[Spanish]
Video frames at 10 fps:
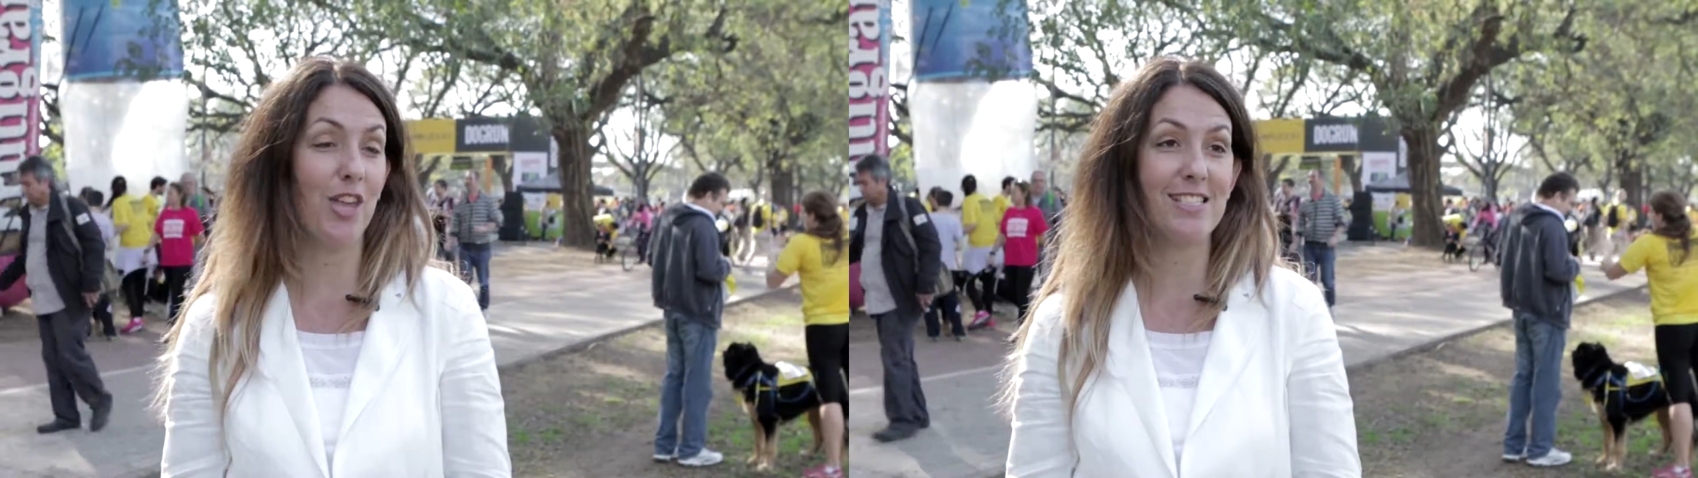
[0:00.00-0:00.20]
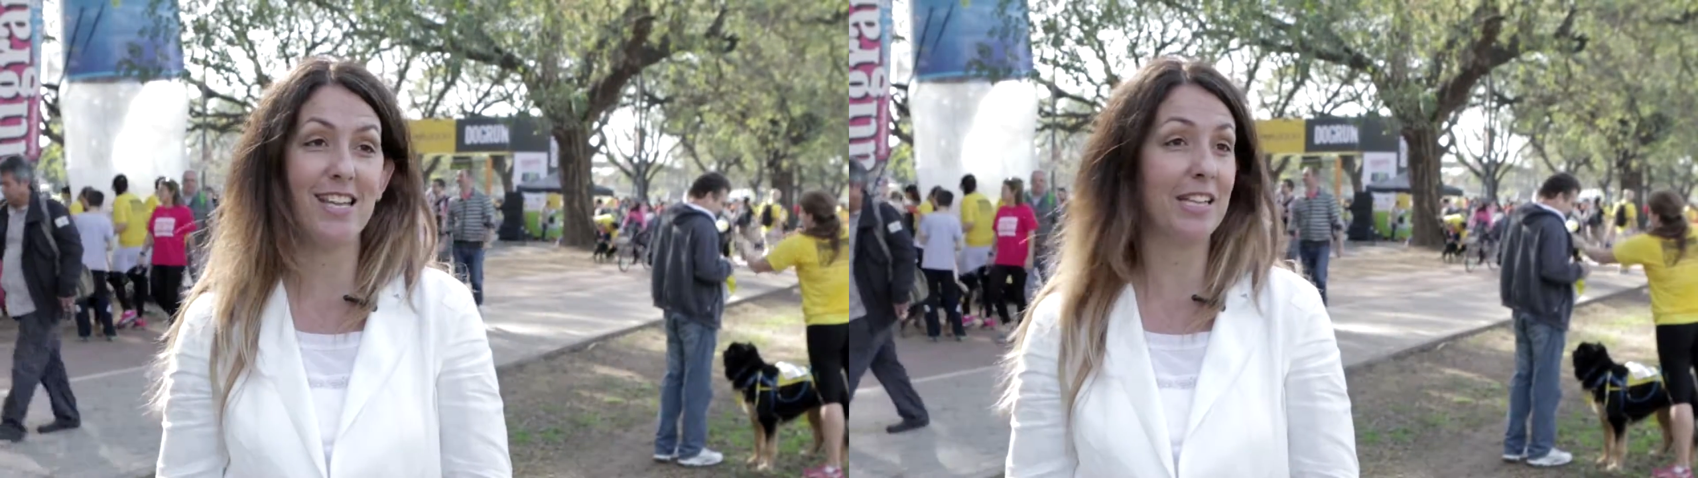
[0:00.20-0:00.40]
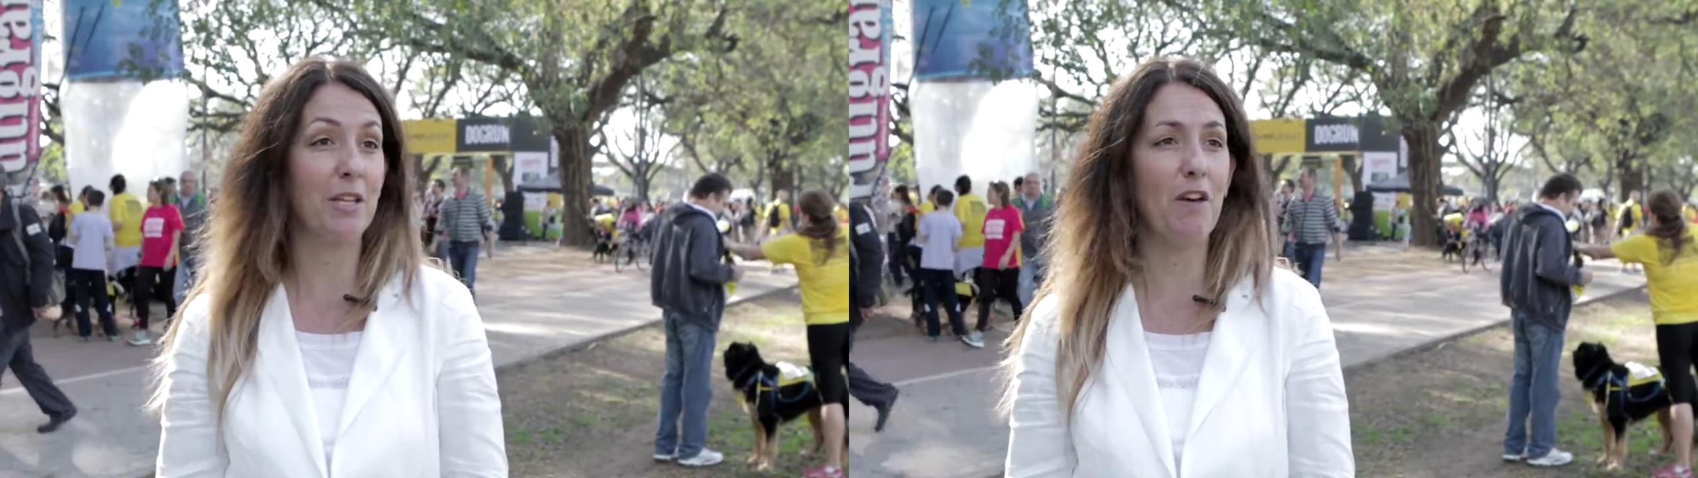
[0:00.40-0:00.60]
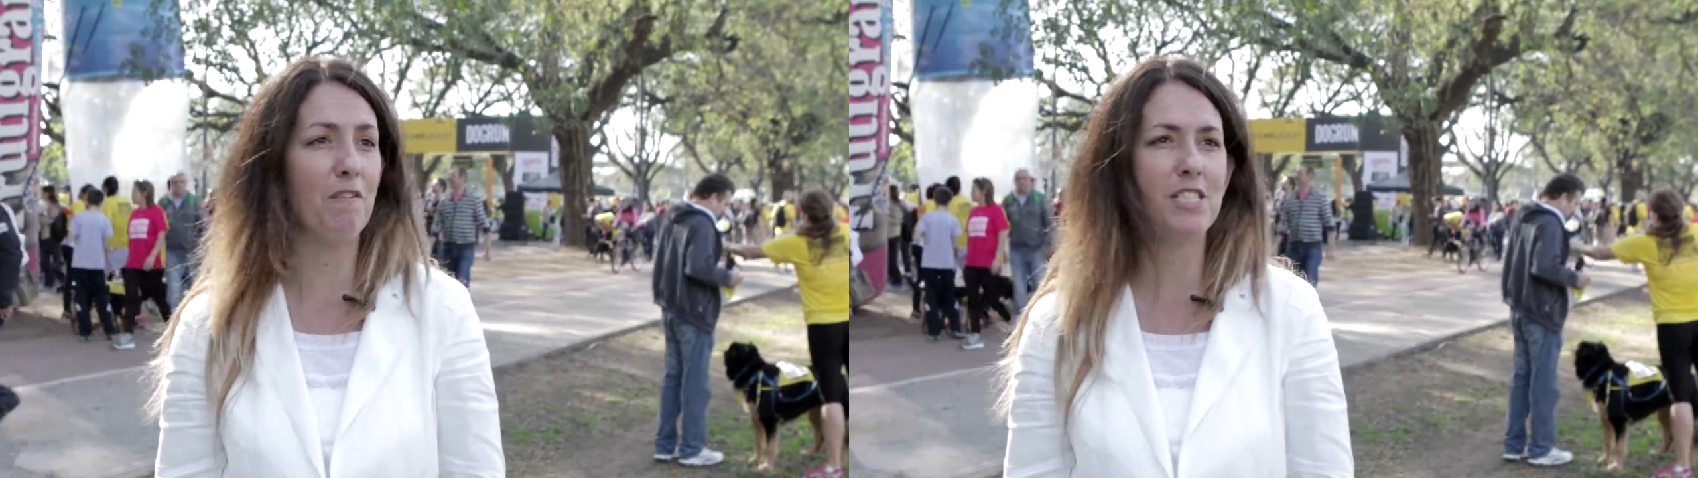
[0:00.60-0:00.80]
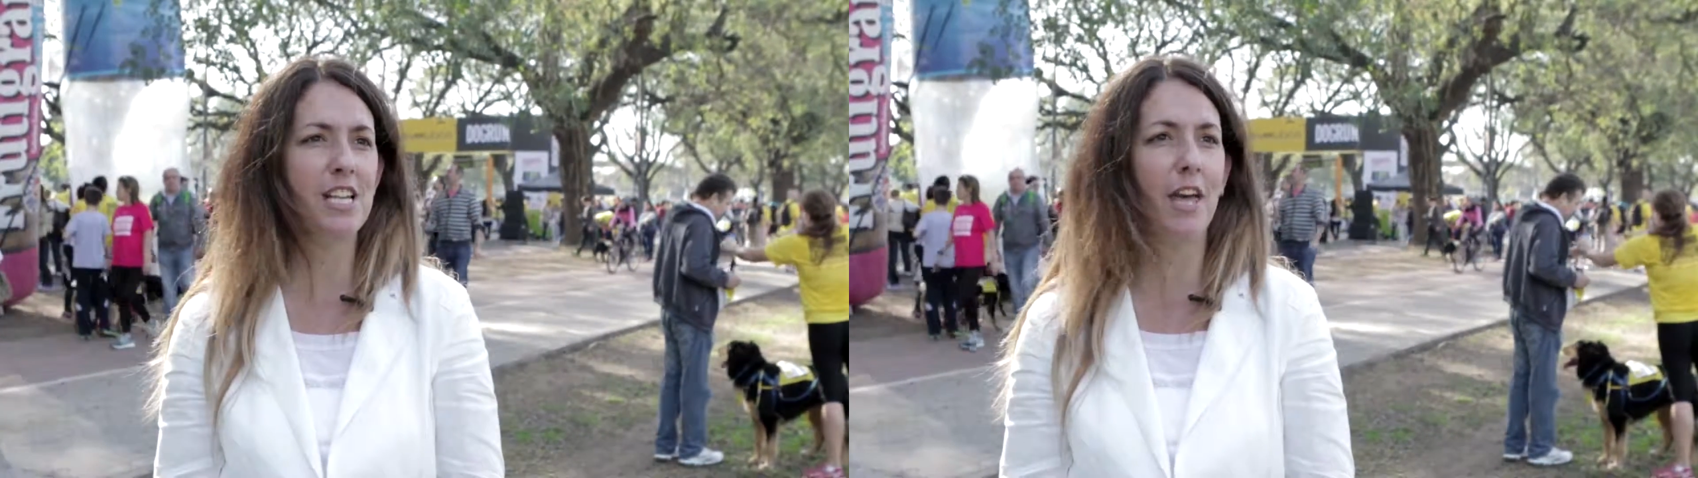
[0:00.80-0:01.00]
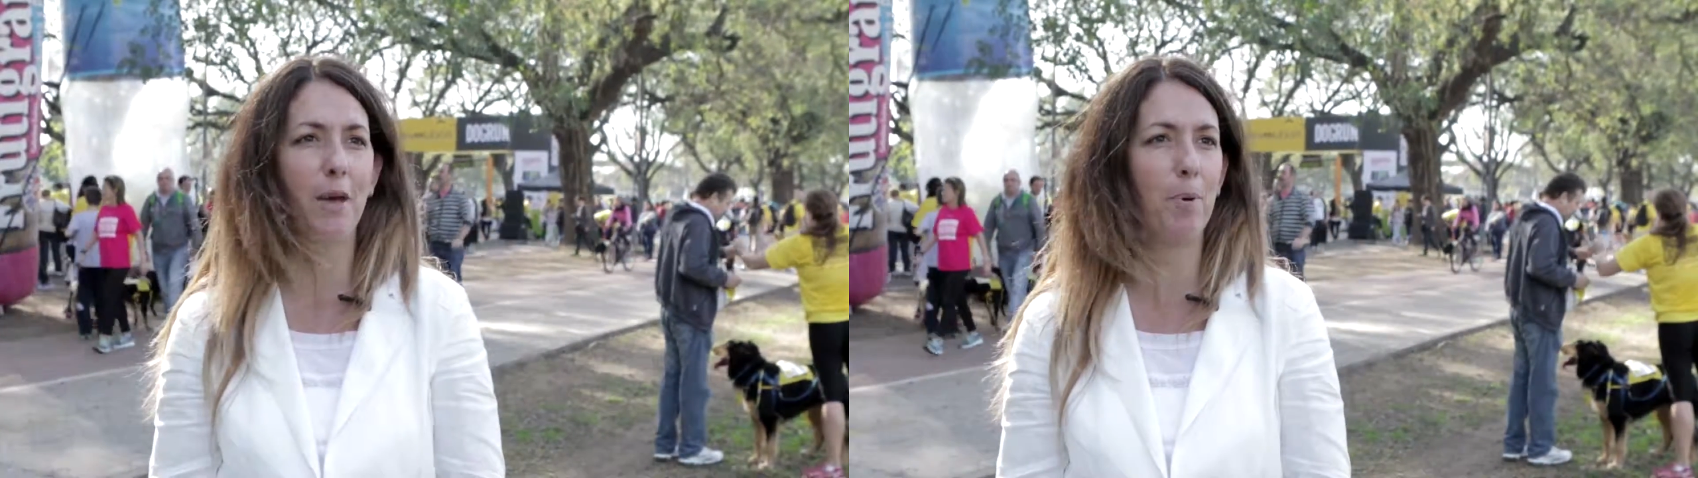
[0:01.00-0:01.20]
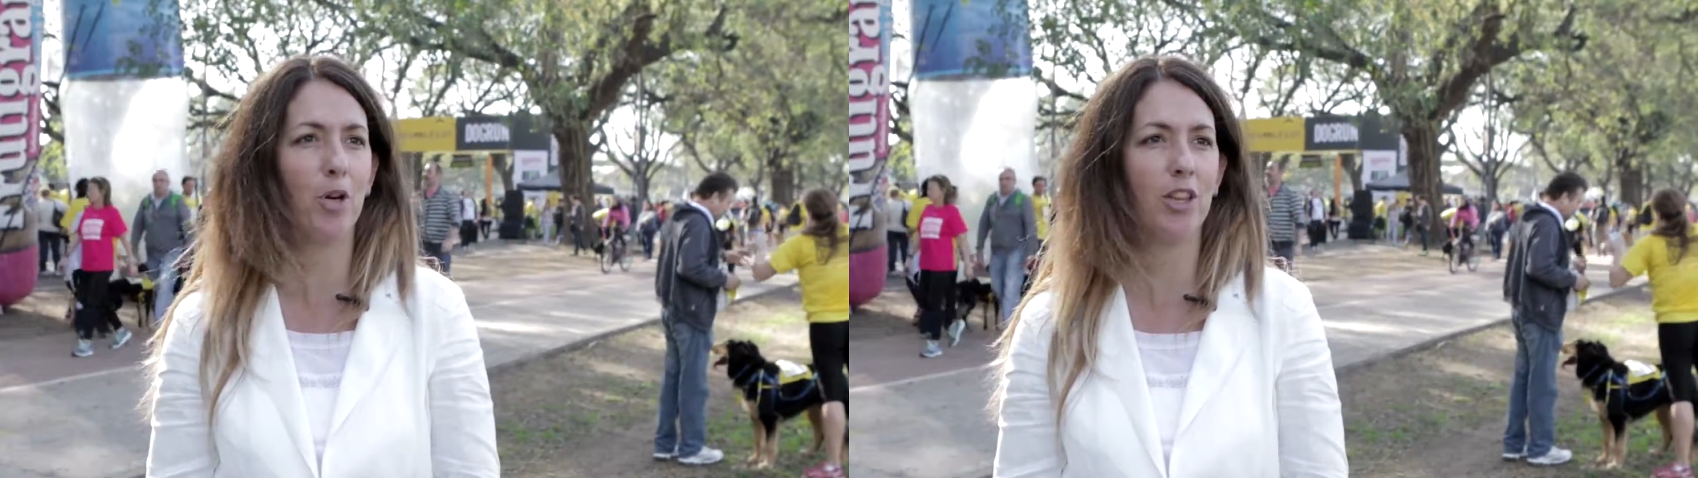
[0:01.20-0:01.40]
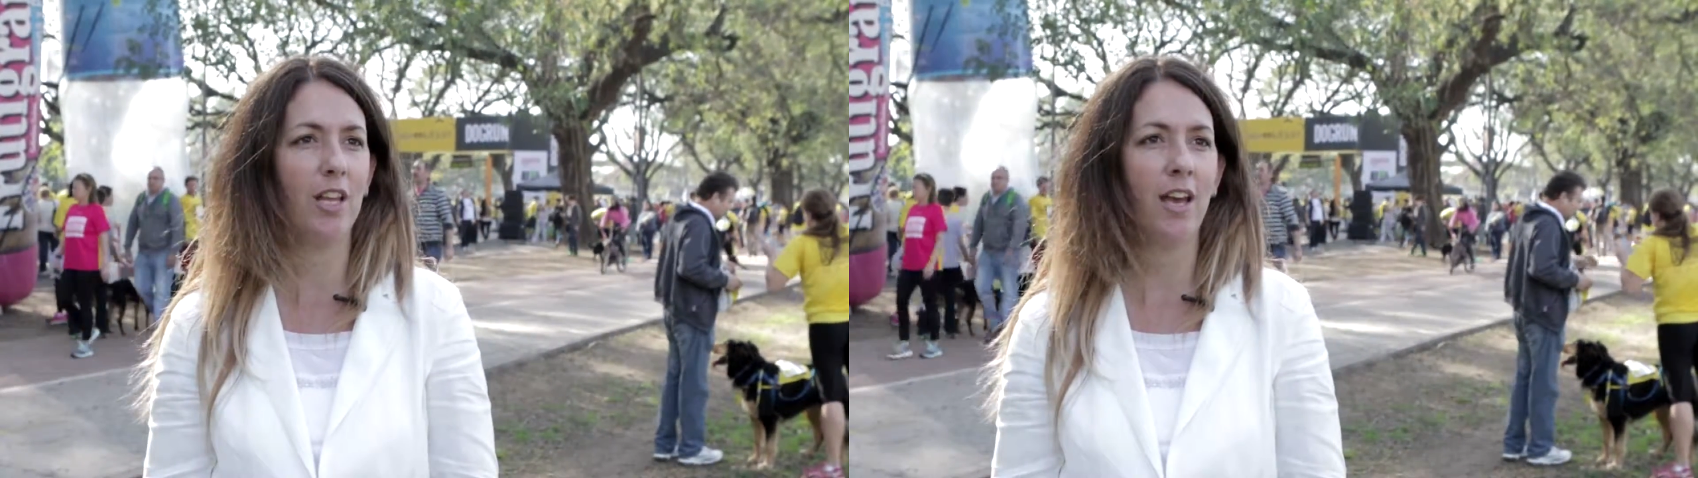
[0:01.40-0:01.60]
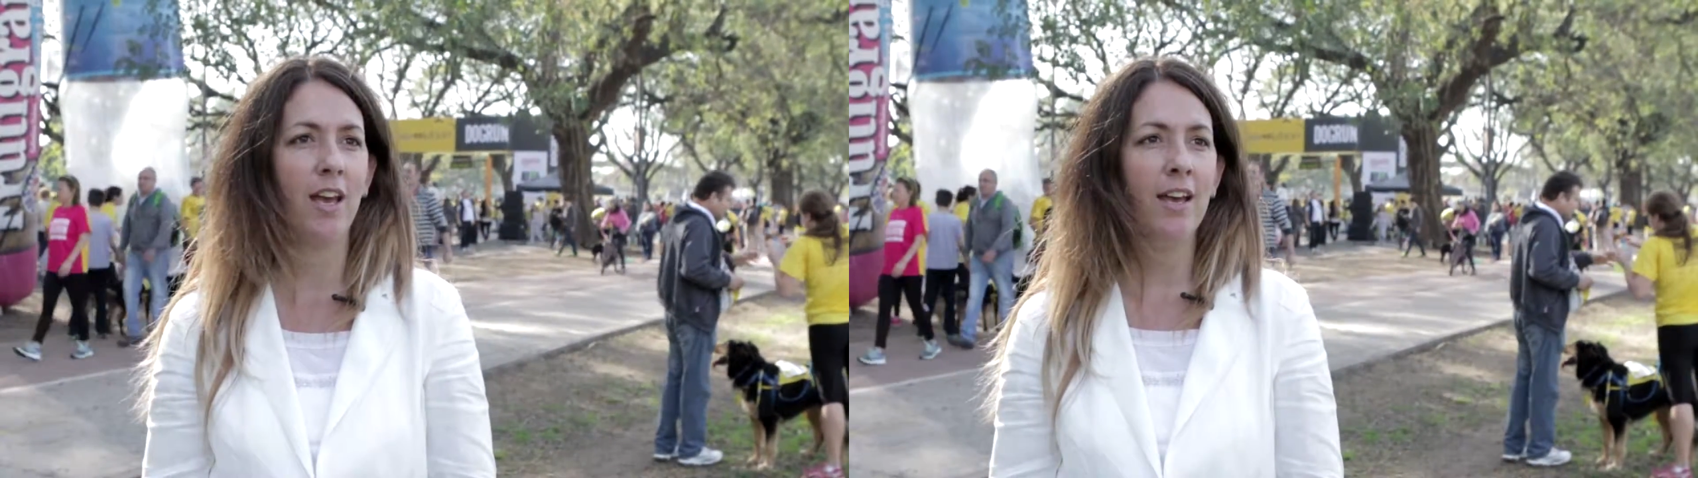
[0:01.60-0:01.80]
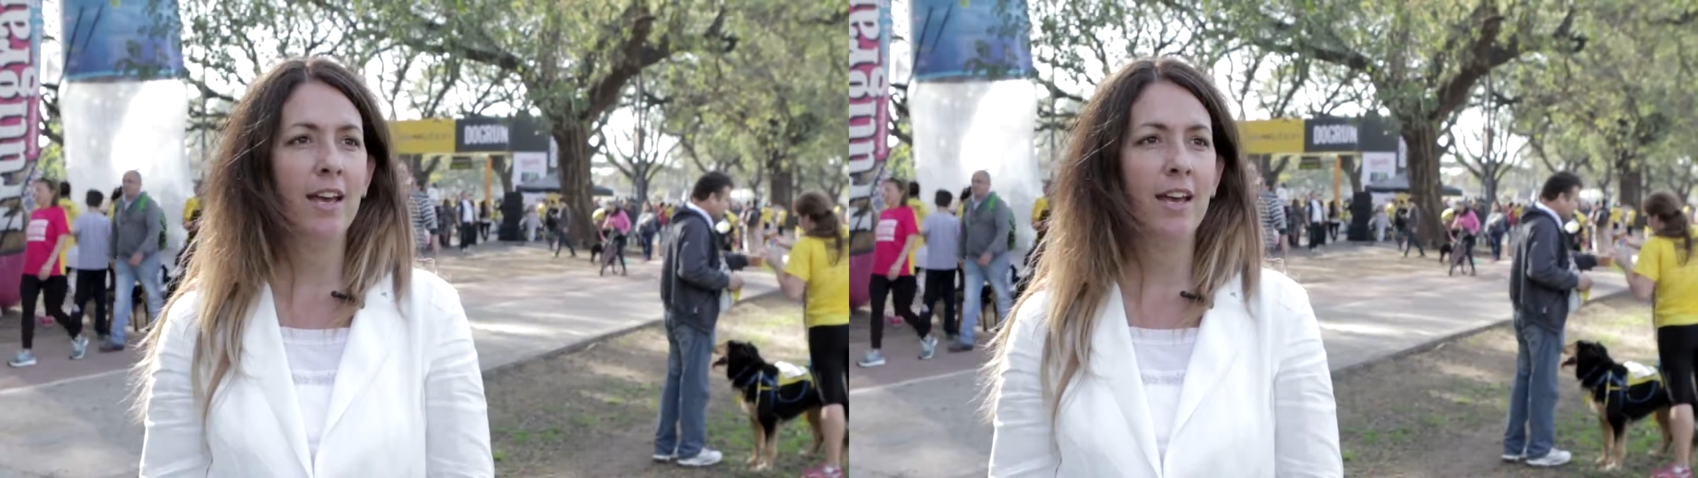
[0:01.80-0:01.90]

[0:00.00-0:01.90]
de hacer actividad física y deporte.